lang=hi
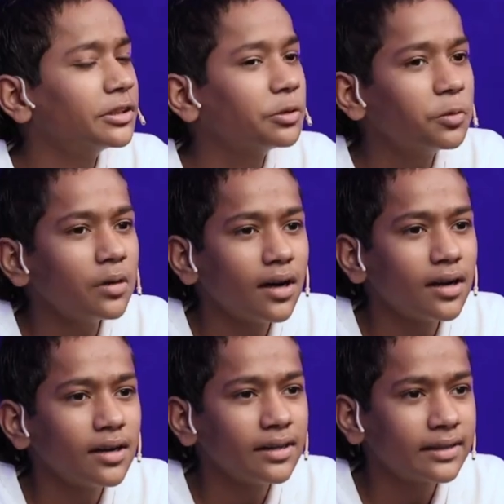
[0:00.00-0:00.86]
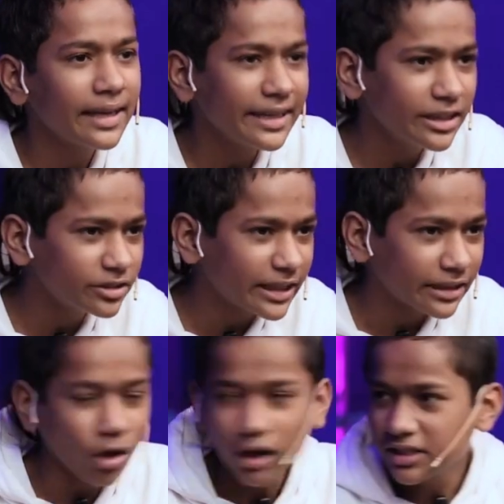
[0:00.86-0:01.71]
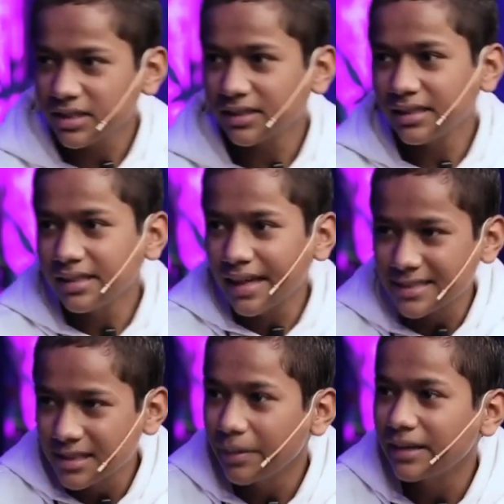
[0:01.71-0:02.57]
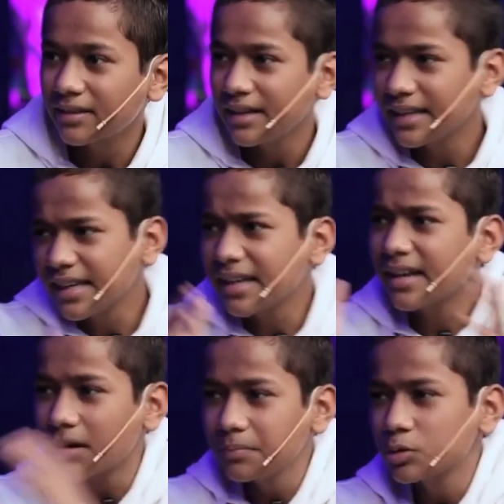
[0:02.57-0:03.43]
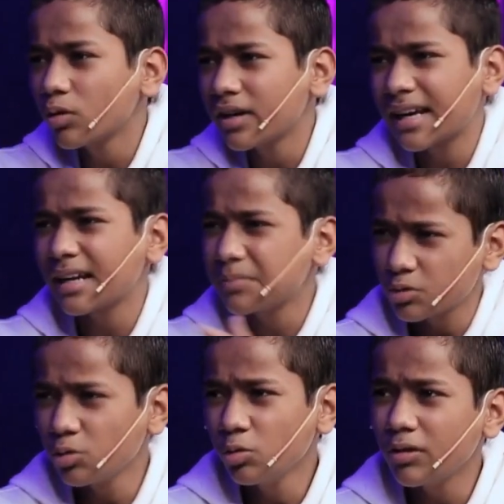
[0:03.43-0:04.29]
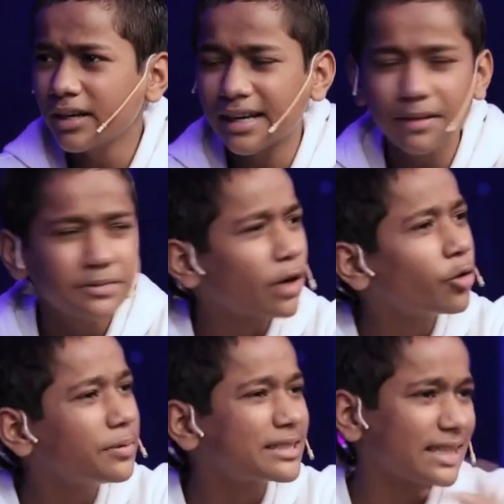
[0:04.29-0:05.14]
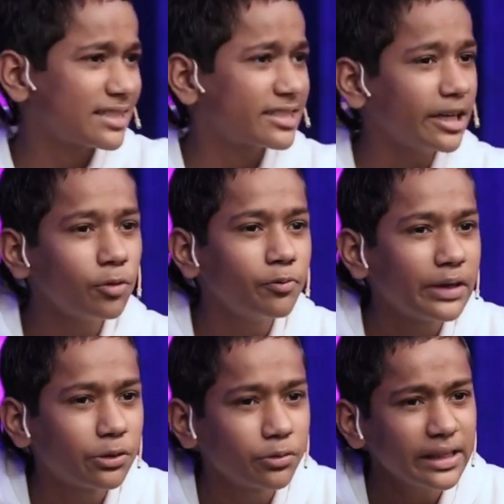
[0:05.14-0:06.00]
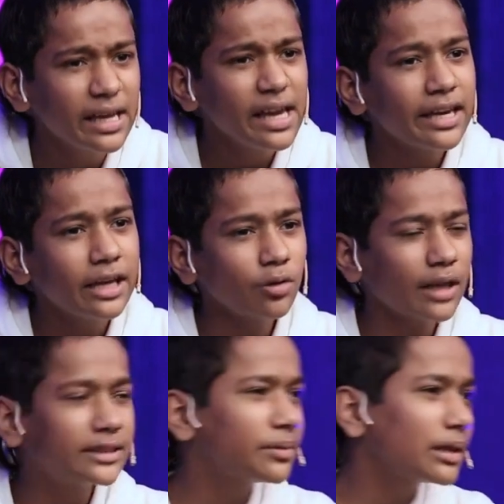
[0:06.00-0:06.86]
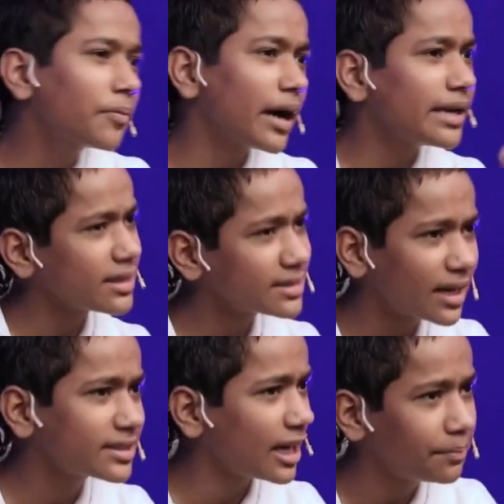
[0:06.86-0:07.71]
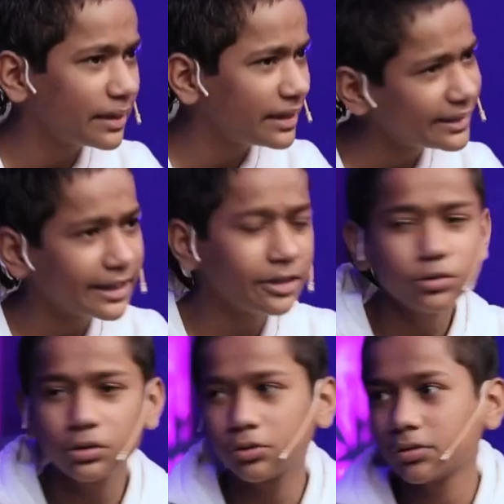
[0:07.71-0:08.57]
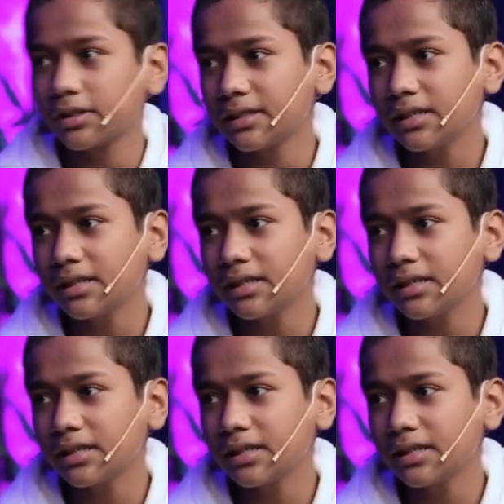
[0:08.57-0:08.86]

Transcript: तो खैर ये जो टेक्नोलॉजी थी एस्टिमेट करने की कि कब सोलर एक्लिप्स लूनर एक्लिप्स या कोई भी सेलेस्टियल मूवमेंट होगी ये तो आज से मतलब कई हज़ार साल पहले ही डेड्यूस हो चुकी